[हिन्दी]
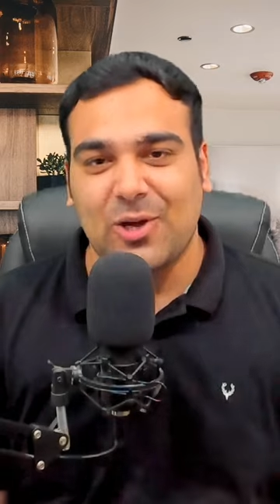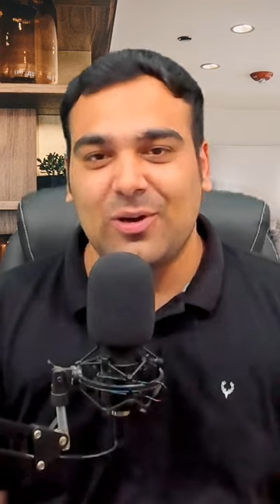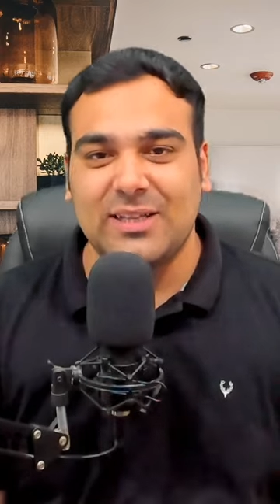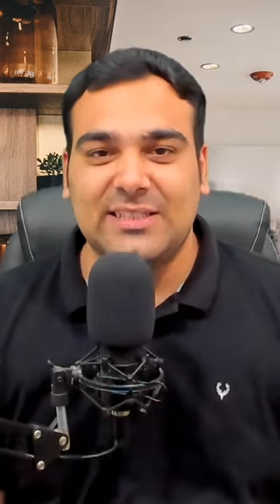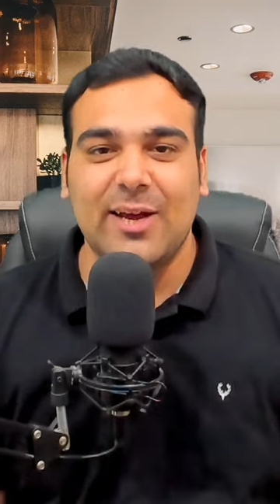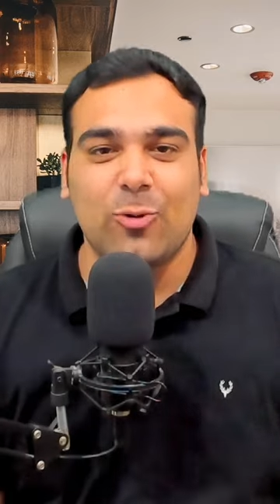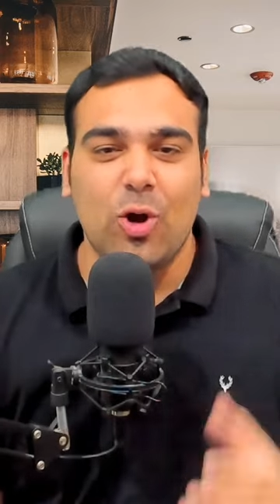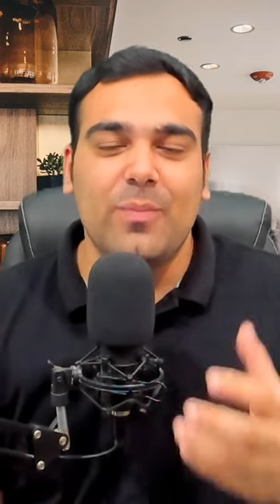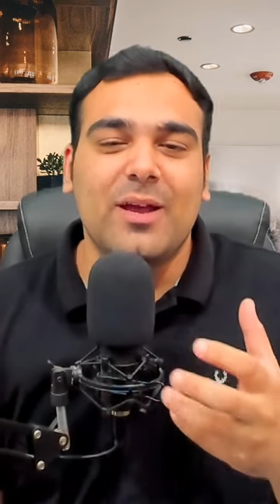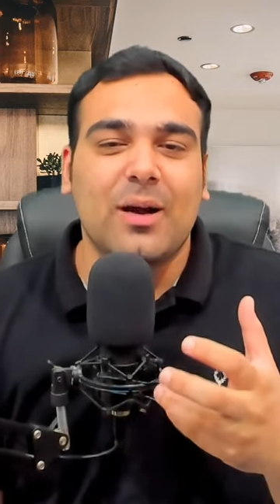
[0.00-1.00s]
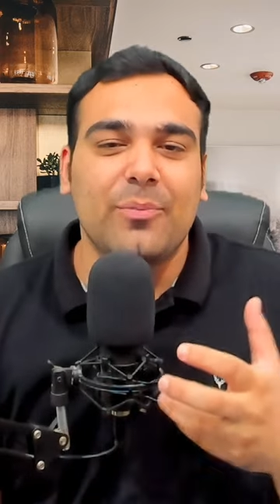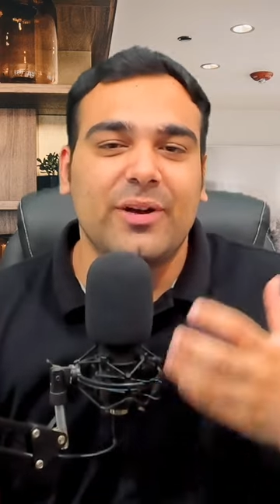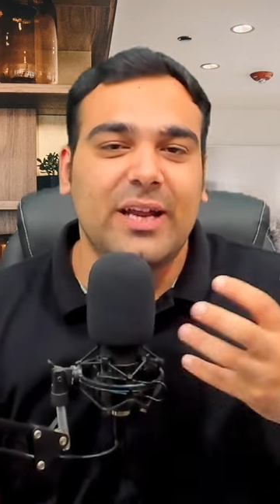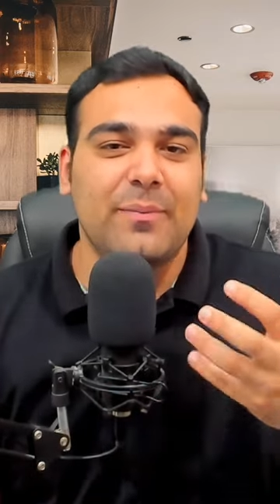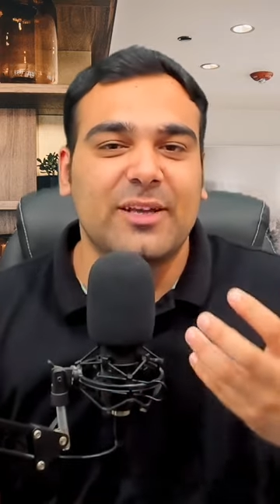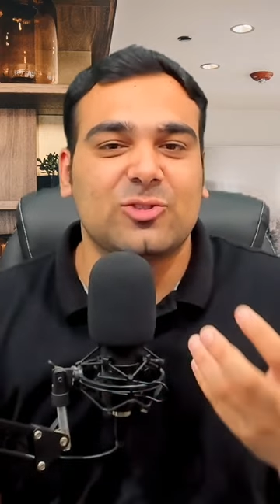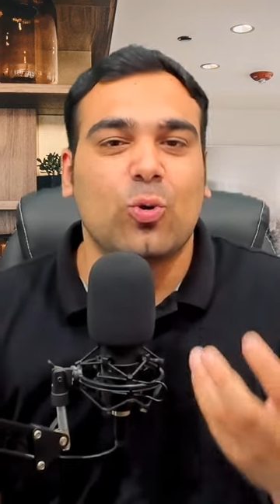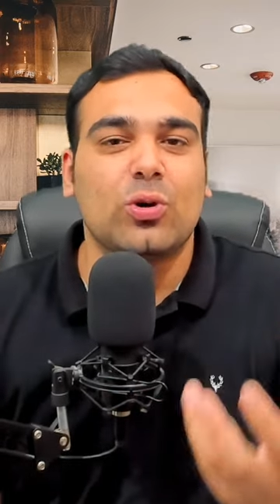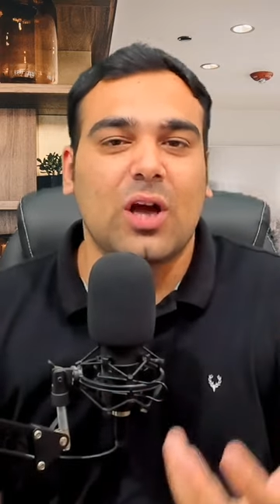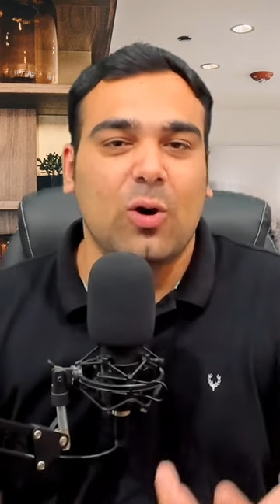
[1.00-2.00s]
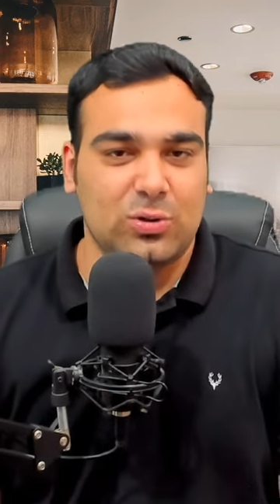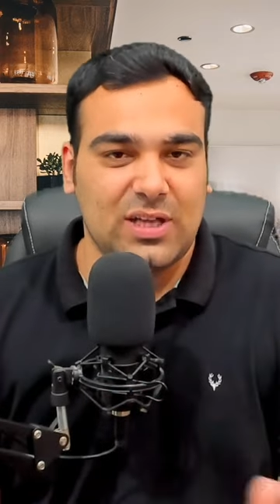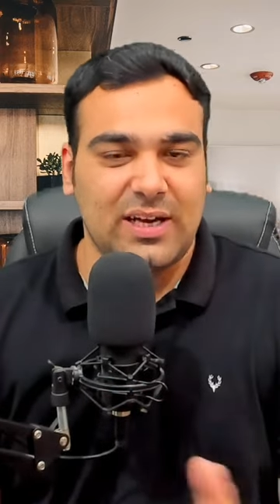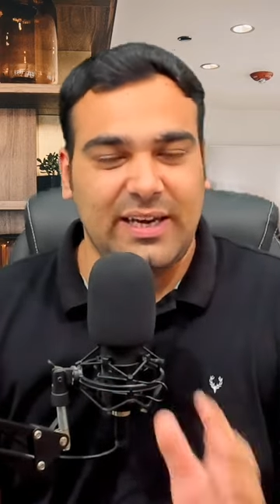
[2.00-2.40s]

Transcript: पता होना चाहिए कोई भी कम्युनिटी बेस्ड कोटा होता